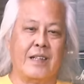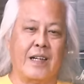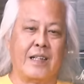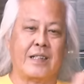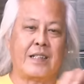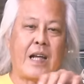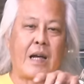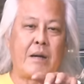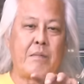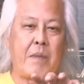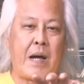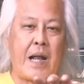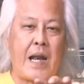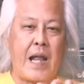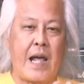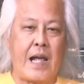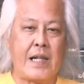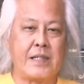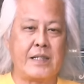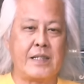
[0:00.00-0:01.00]
นะทั้งบา
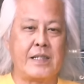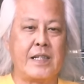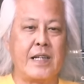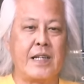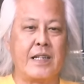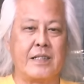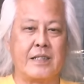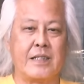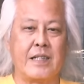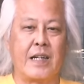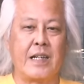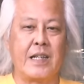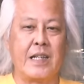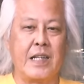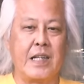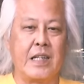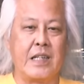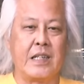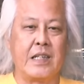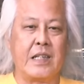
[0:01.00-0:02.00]
ลานซิ่งทั้ง
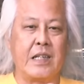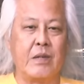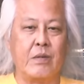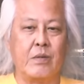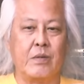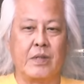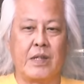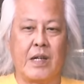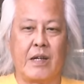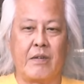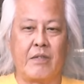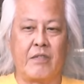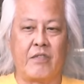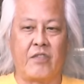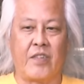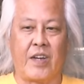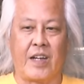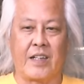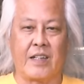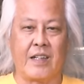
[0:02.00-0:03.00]
อี คิว ทั้งเอฟ
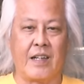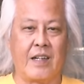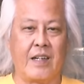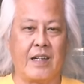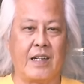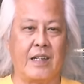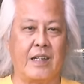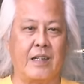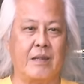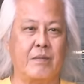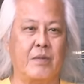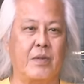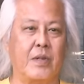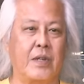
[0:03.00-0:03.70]
เฟกต์ทั้งอะไรทั้งหม